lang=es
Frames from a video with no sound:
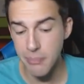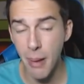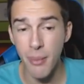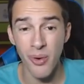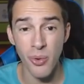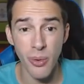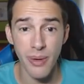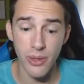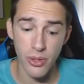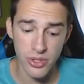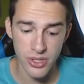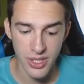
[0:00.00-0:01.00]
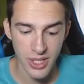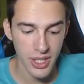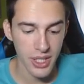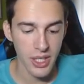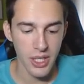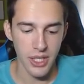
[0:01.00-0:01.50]
vamos 9-2
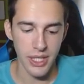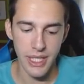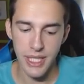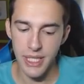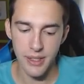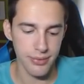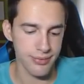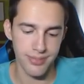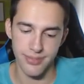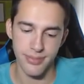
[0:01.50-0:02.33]
y,